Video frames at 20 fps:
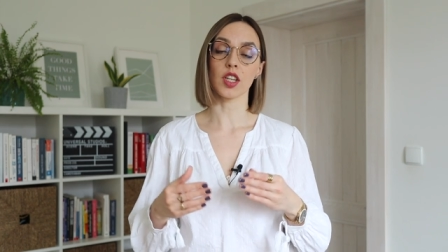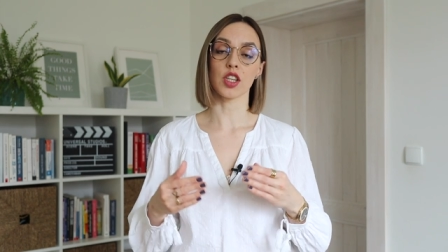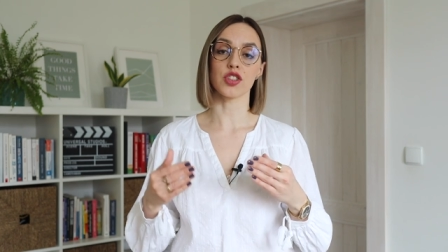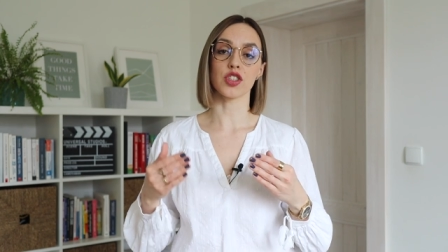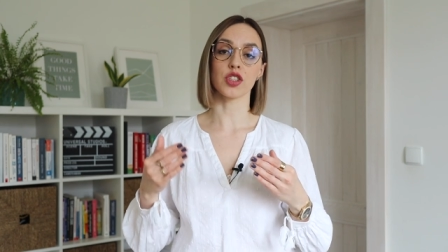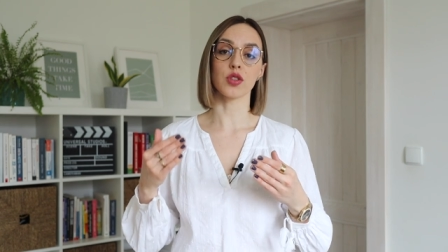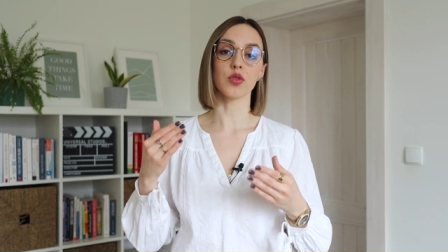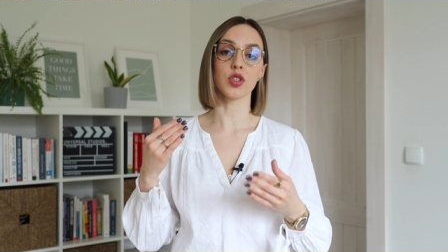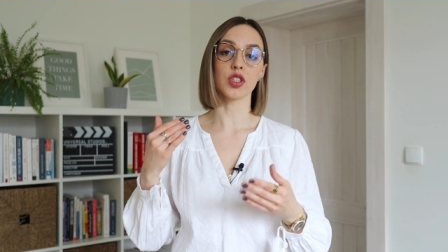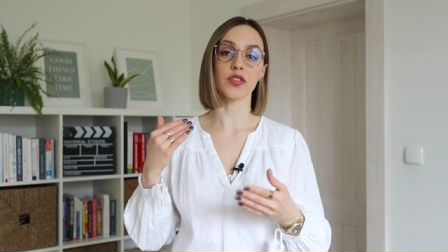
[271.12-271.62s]

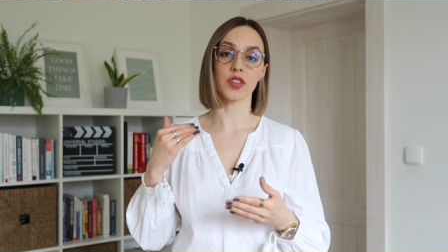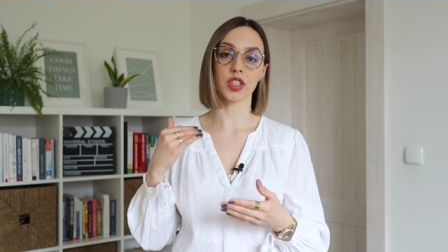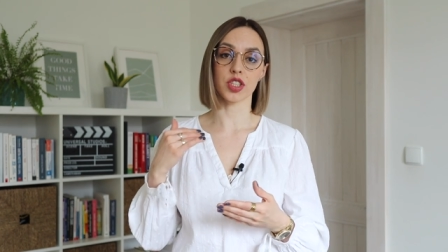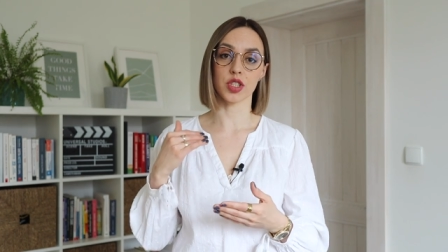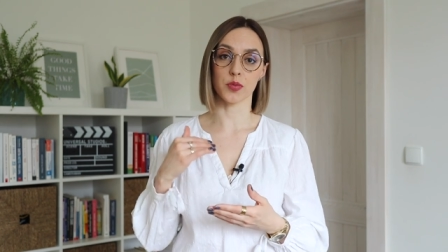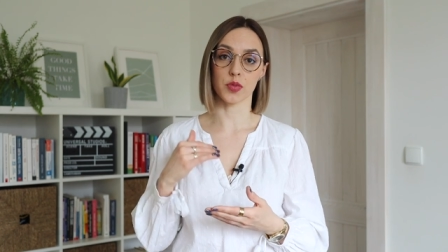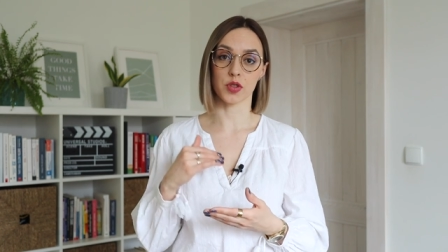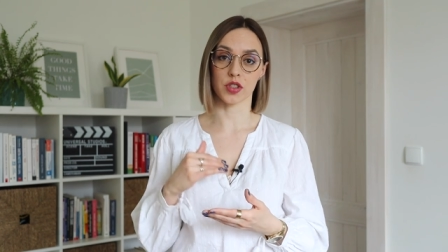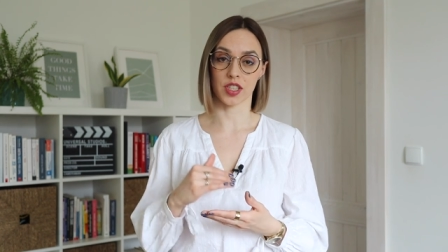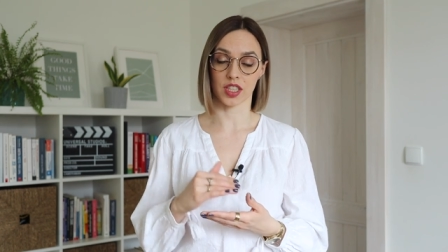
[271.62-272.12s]
Szczególnie
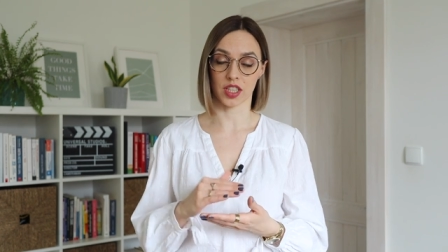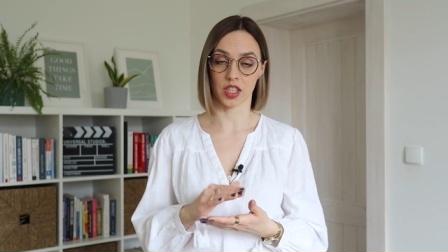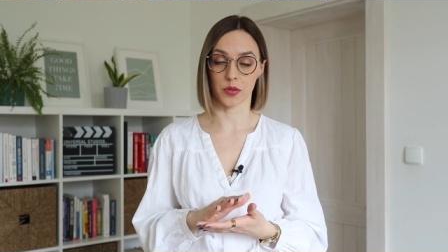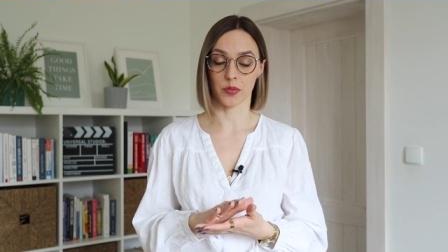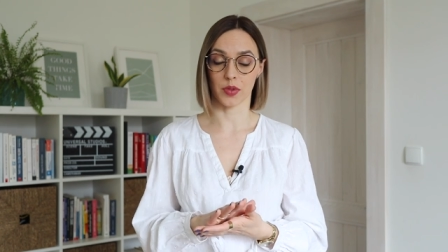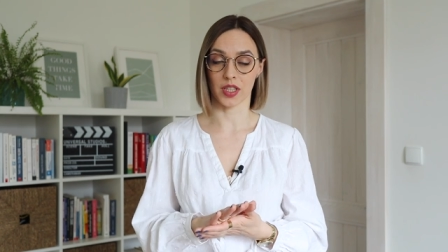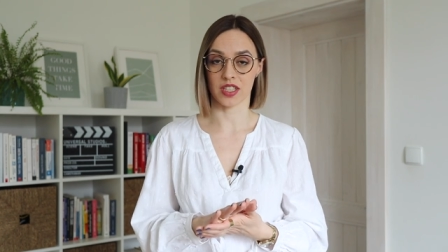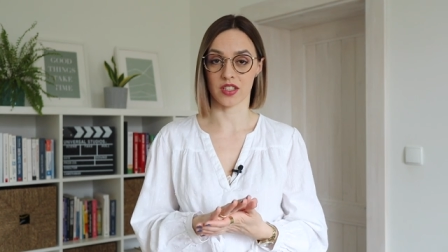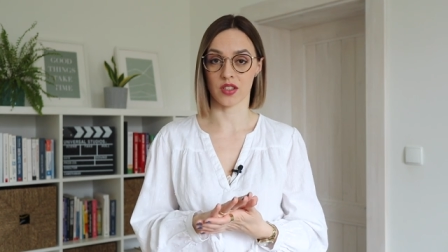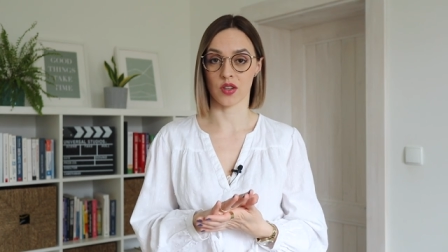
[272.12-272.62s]
właśnie przy takich
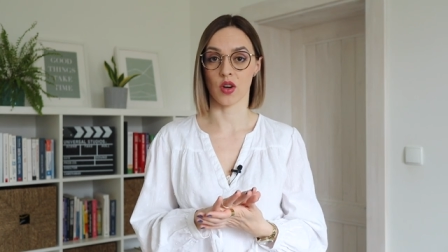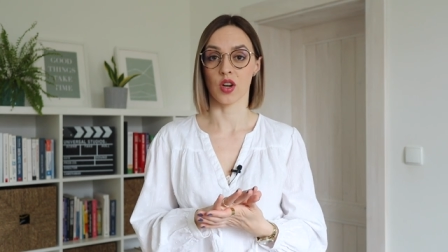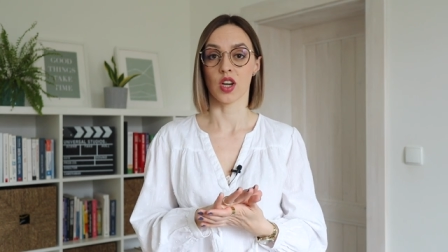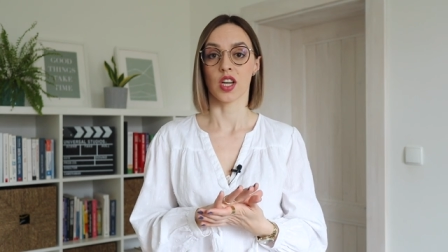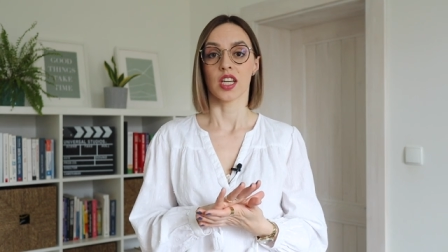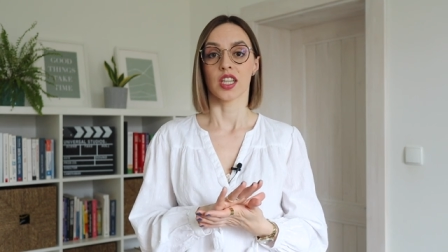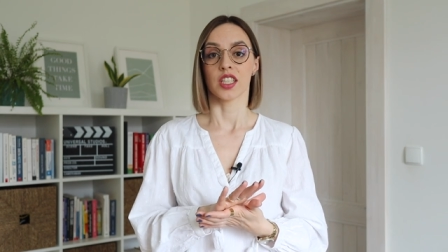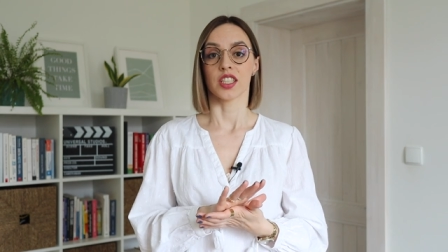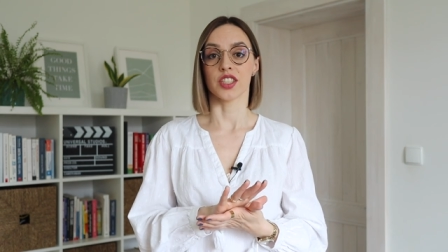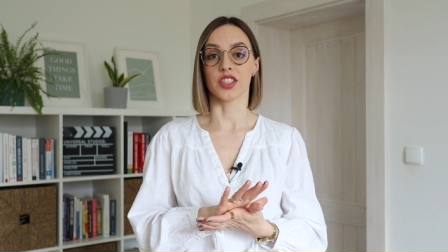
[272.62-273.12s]
bardzo
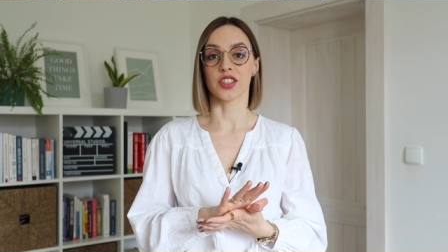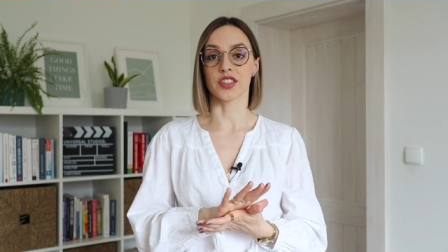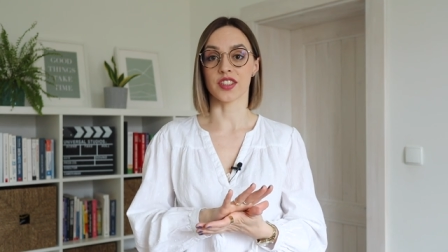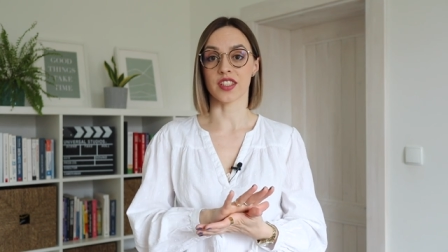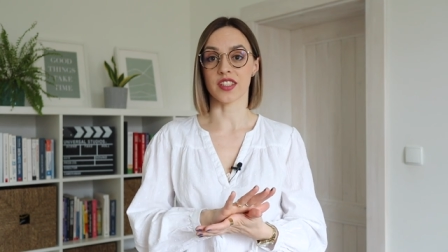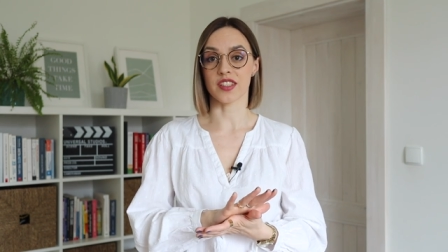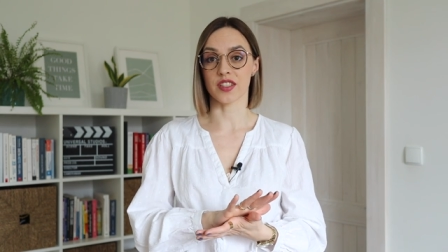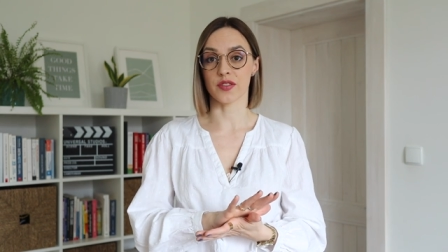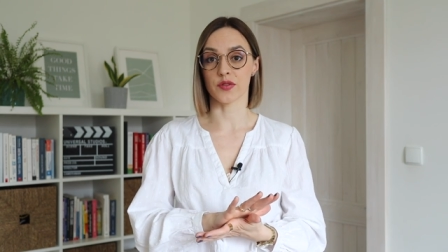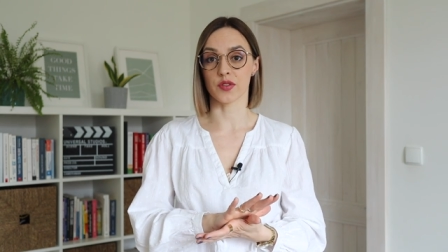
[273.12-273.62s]

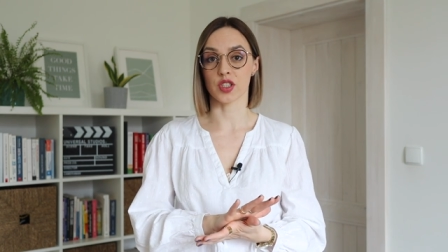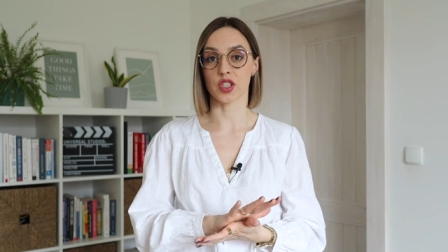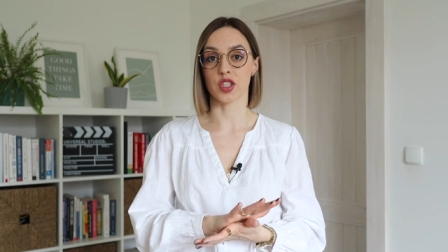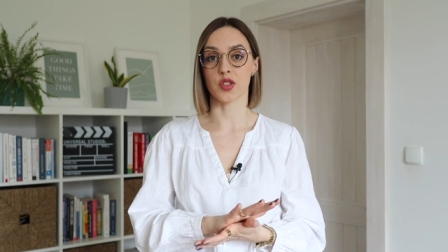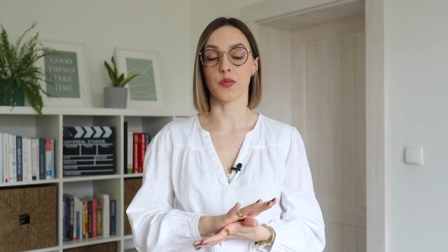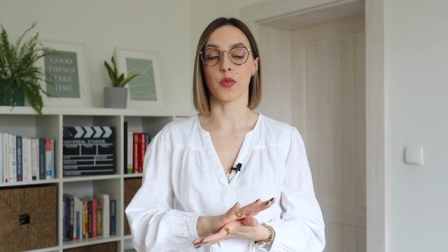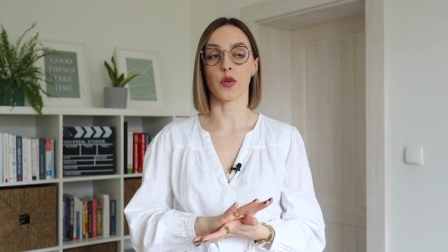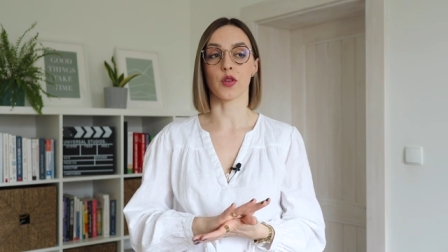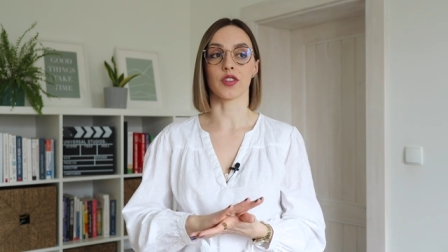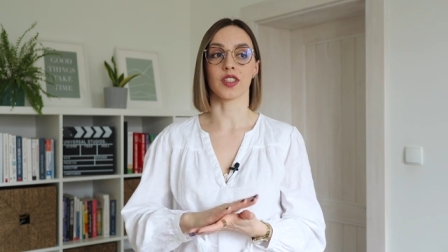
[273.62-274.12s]
intensywnych
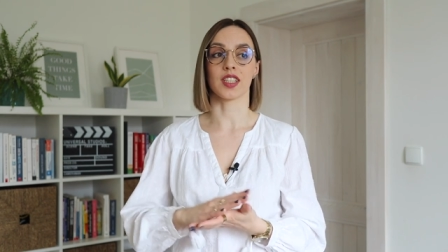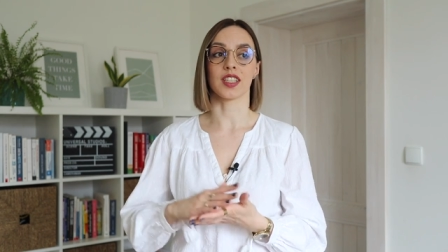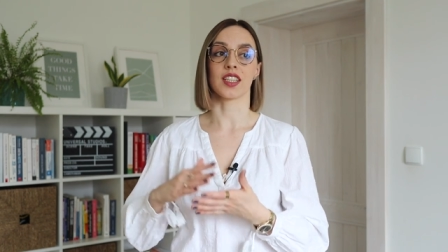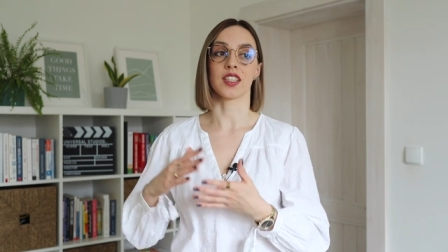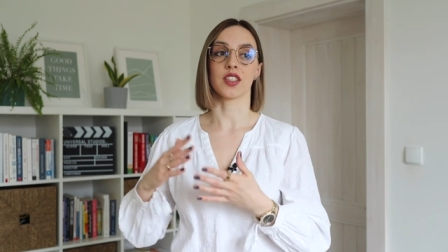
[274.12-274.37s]
sportach,